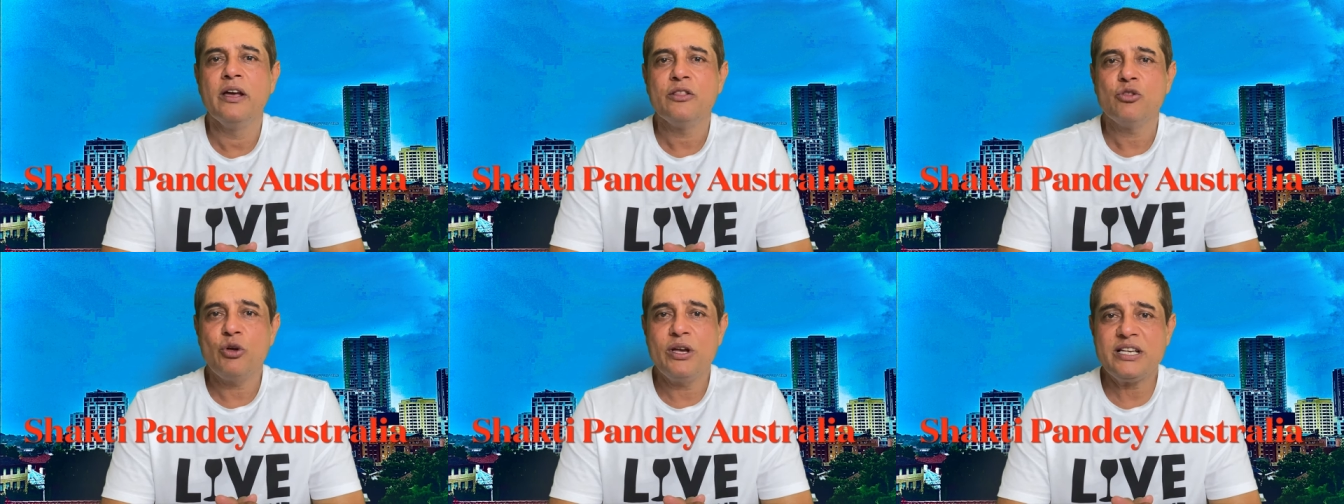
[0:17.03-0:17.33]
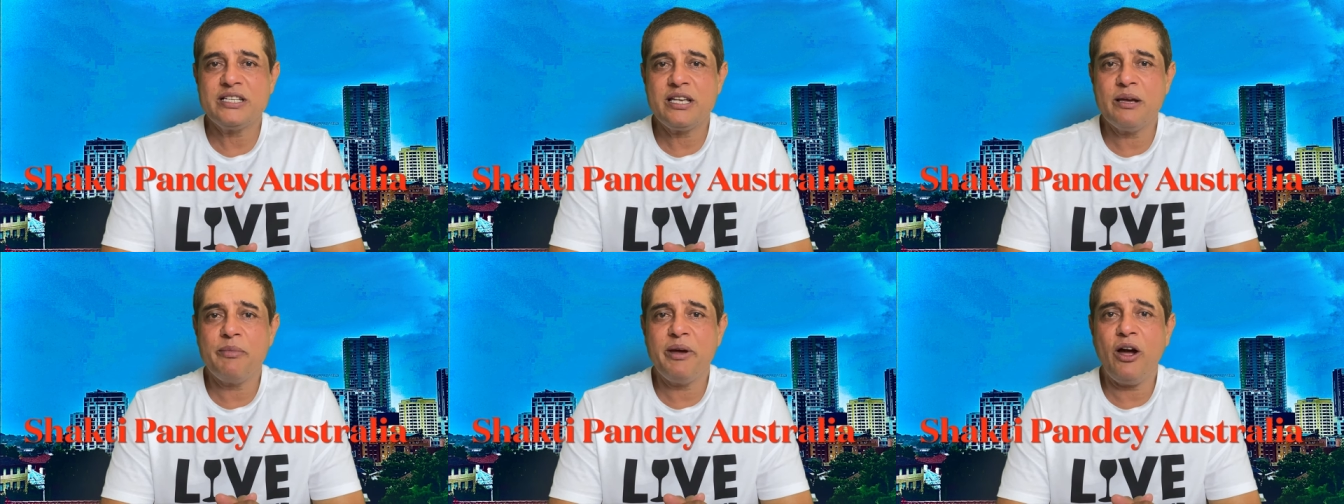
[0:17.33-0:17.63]
तो
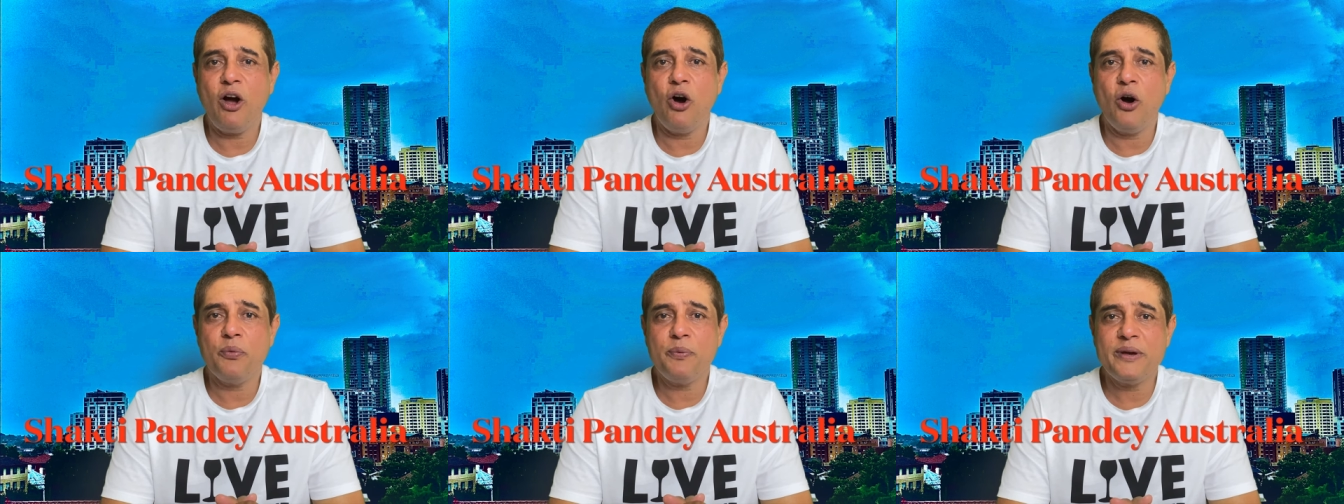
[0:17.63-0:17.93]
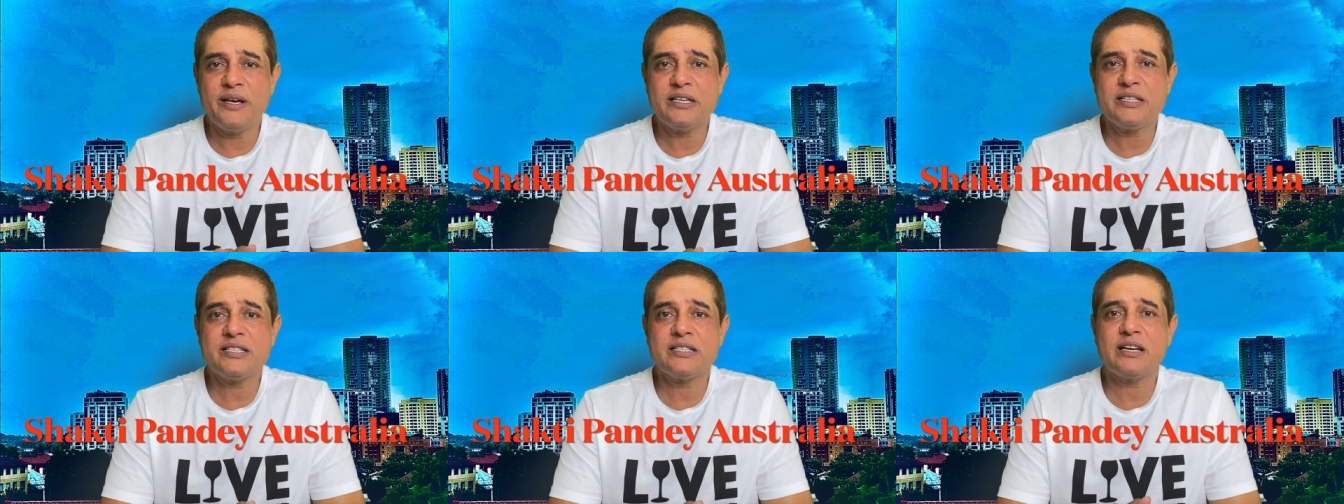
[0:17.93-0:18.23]
इसे मैं
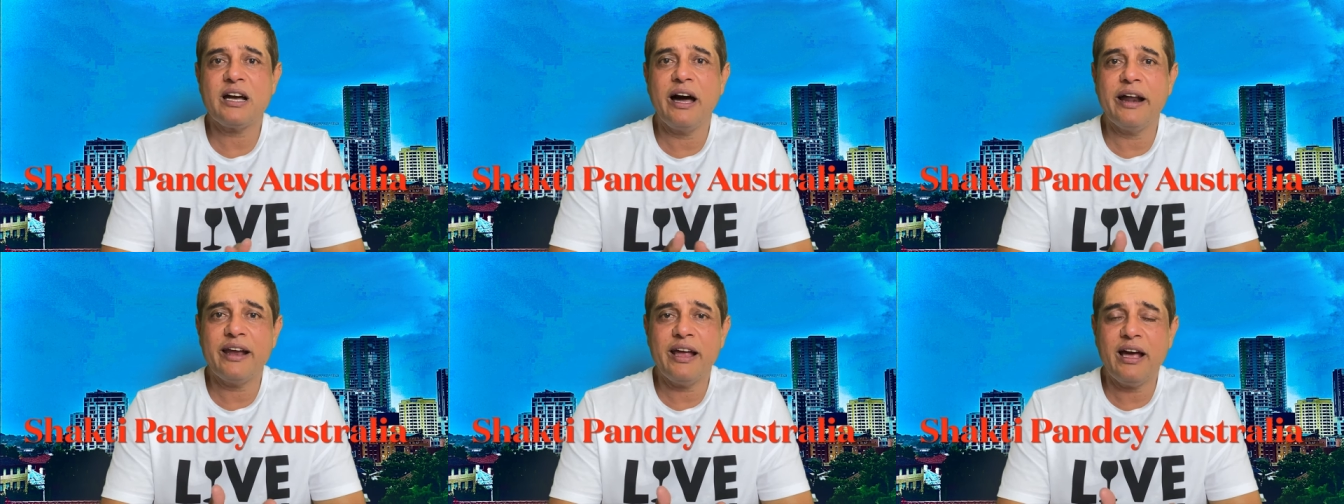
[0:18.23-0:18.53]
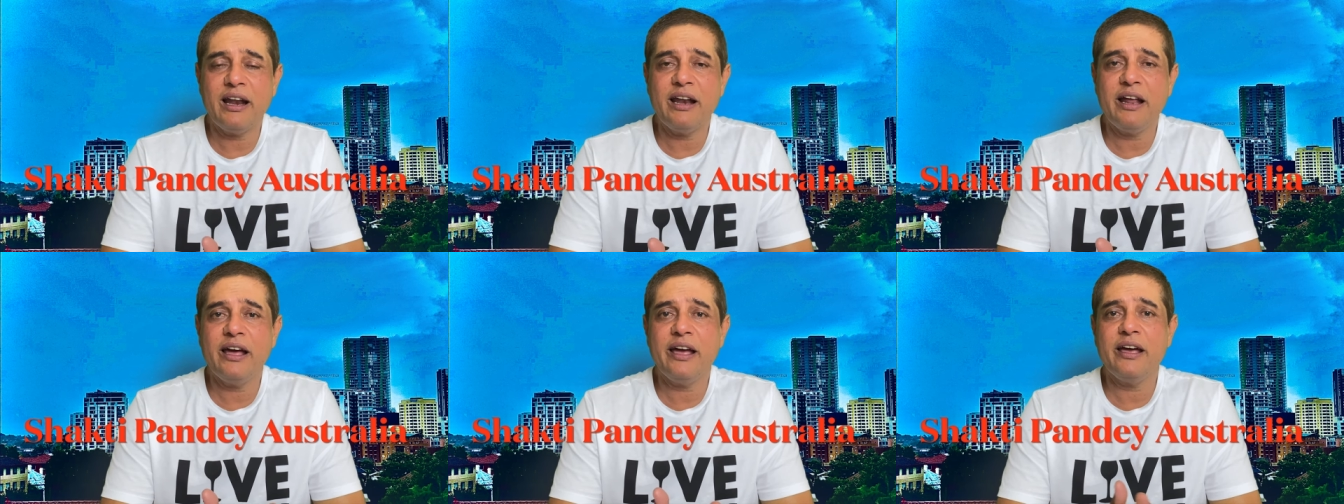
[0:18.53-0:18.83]
ऑफिस
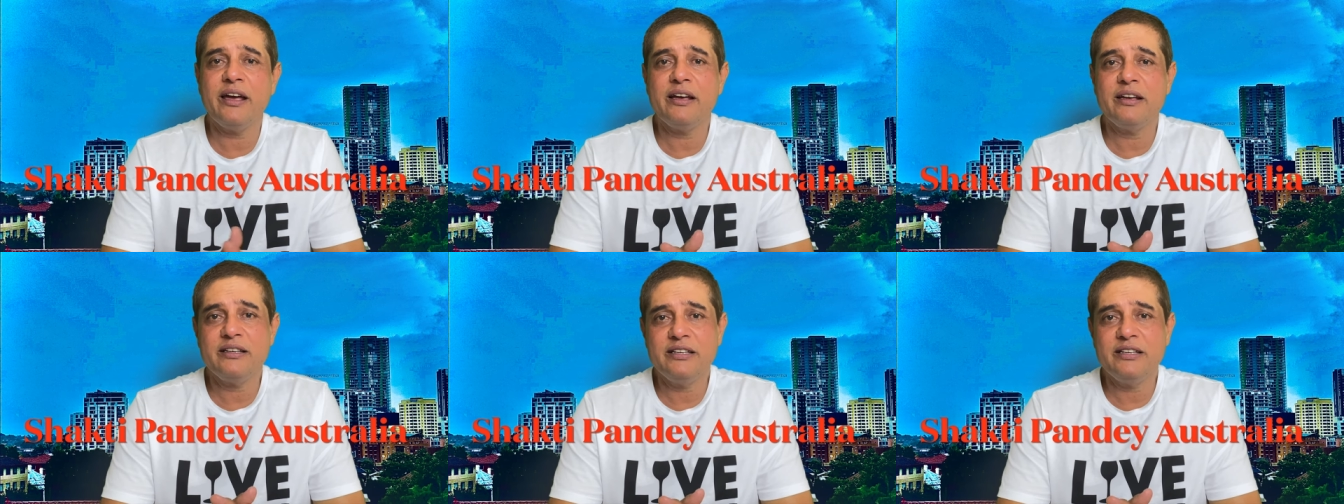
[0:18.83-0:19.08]
कार्यालय